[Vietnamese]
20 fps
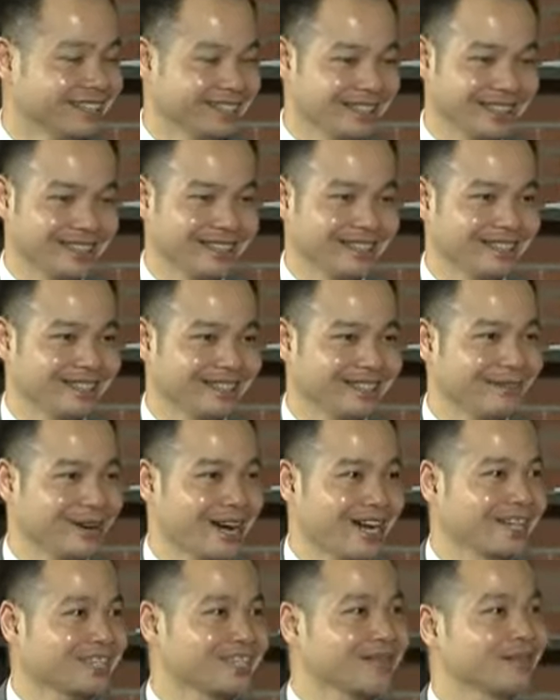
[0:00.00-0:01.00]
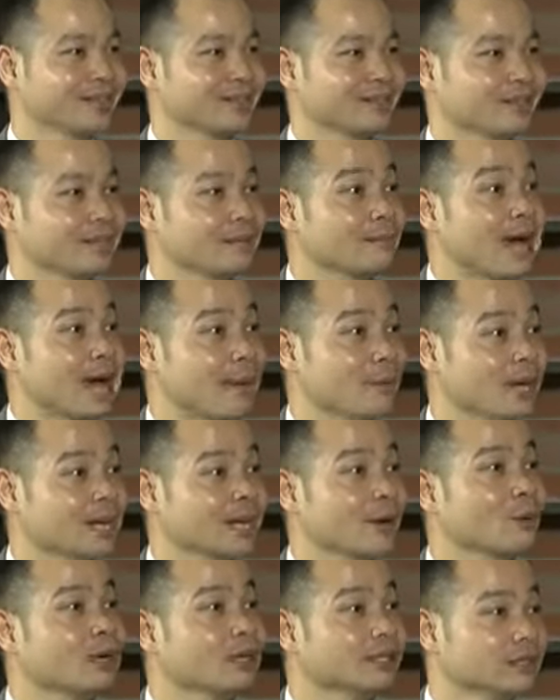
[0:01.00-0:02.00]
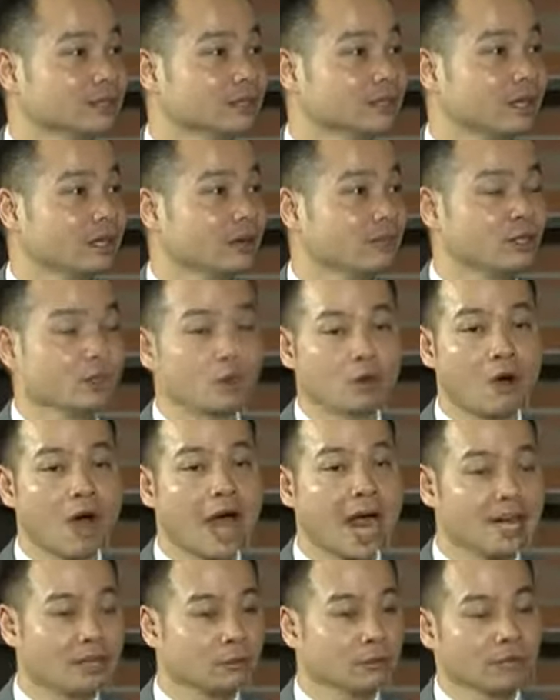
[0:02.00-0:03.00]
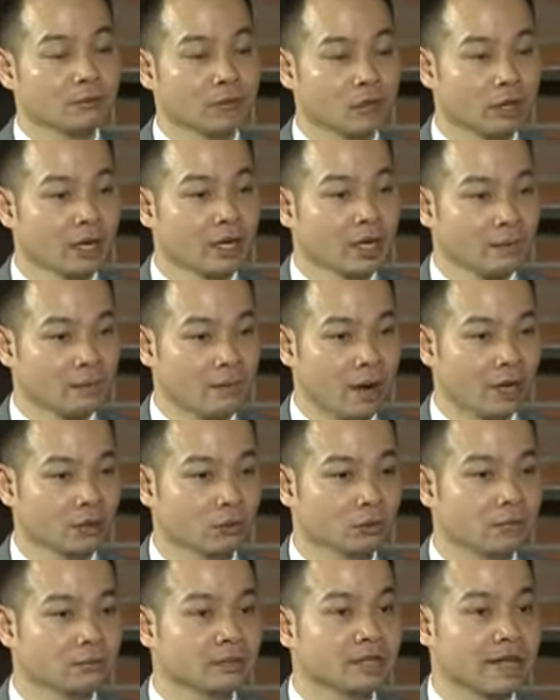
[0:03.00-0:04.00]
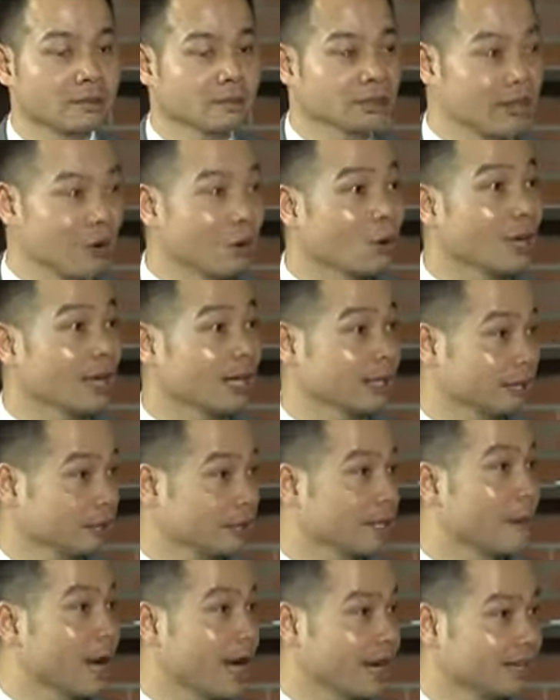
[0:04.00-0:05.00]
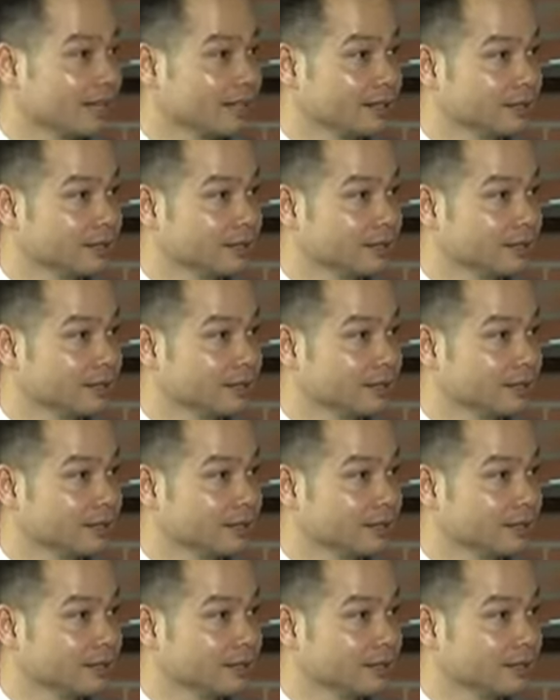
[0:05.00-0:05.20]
Thì bạn ấy sẽ bị thất bại một cách đau đớn. Ví dụ có 2 trung tâm rồi, mở trung tâm thứ 5, thứ 6 là lại thất bại.